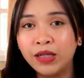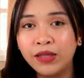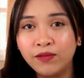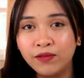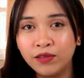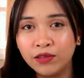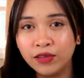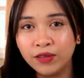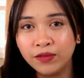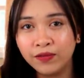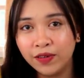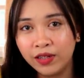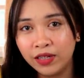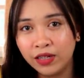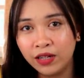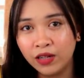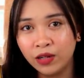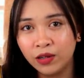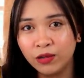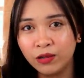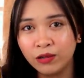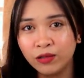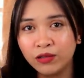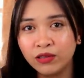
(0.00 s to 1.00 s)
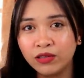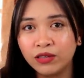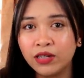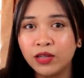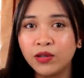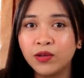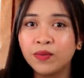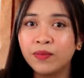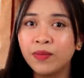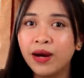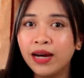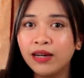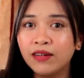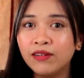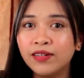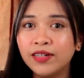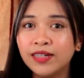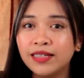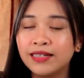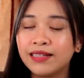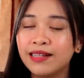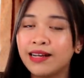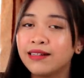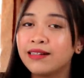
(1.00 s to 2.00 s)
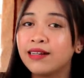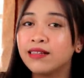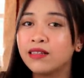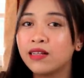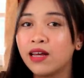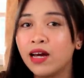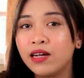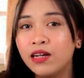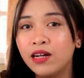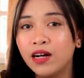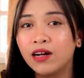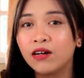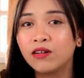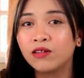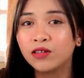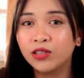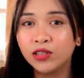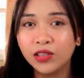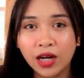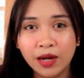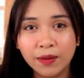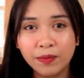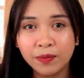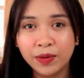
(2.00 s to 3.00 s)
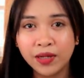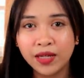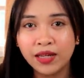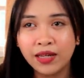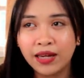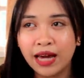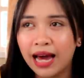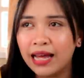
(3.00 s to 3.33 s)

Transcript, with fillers: previous videos na yung Bangu is like Lazada or Shopee,